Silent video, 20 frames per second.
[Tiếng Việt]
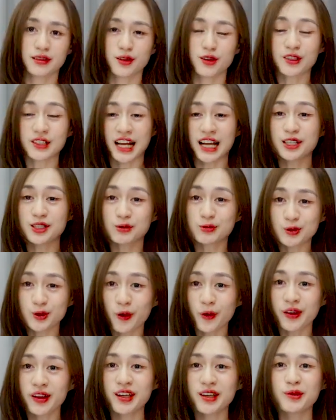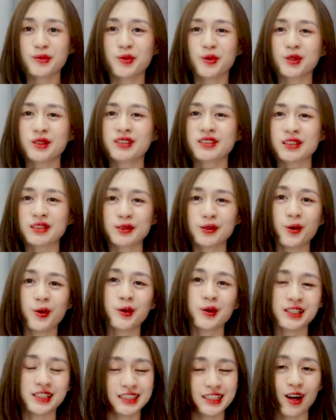con gái chúng tôi ấy, muốn được
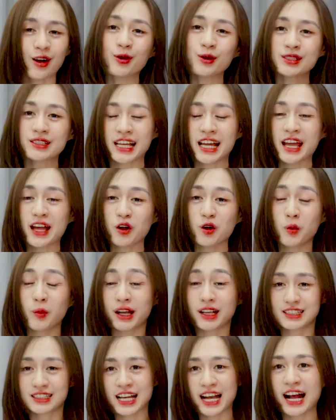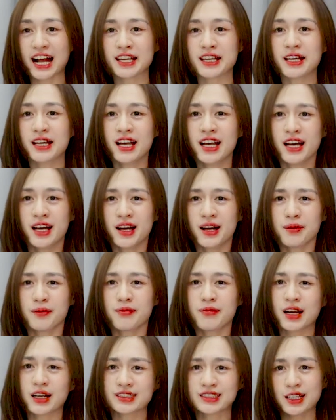ngồi sau xe của bạn trai
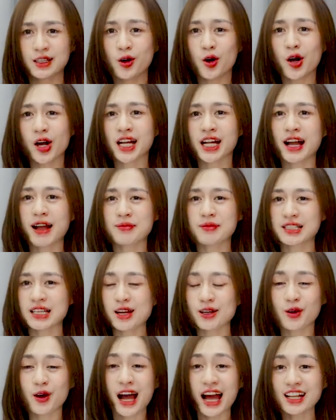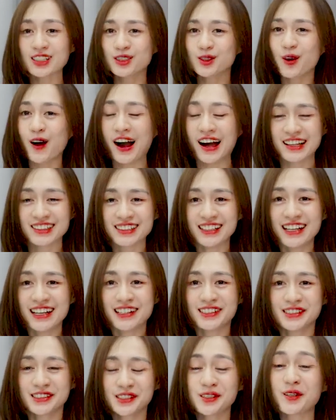mà sẽ có cái cảm giác nó an toàn
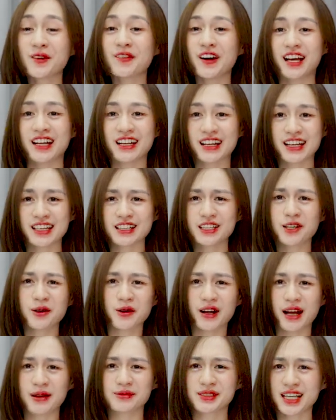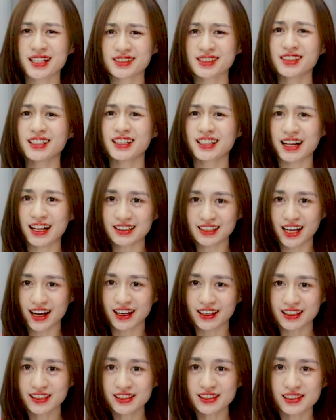chứ không phải là cái kiểu cảm giác rất là căng
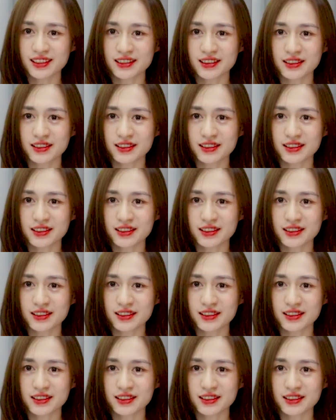thẳng ý.